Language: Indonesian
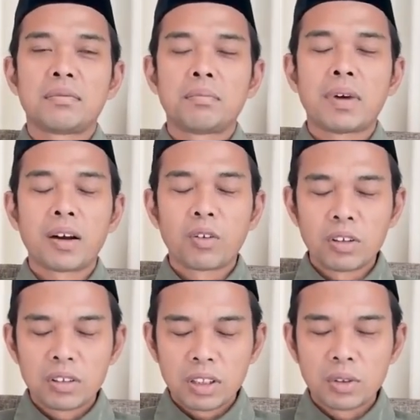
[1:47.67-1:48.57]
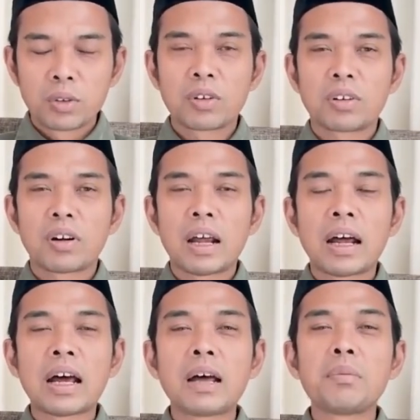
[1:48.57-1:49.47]
bangun tidur,
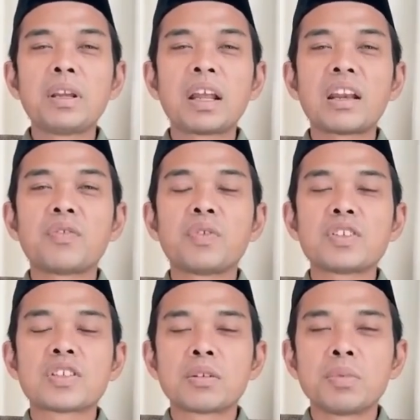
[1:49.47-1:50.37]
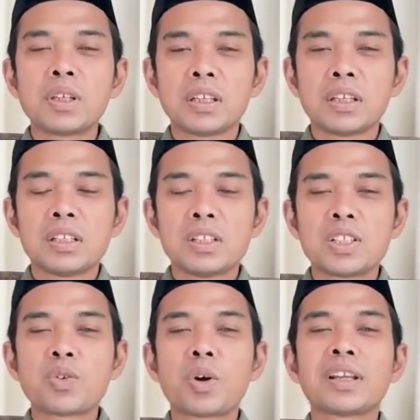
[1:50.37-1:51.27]
aminan fi sirbihi.
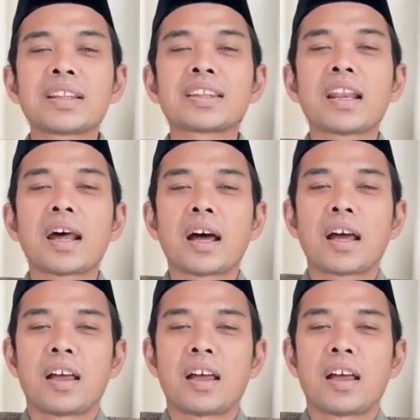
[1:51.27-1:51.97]
Jiwanya tenang.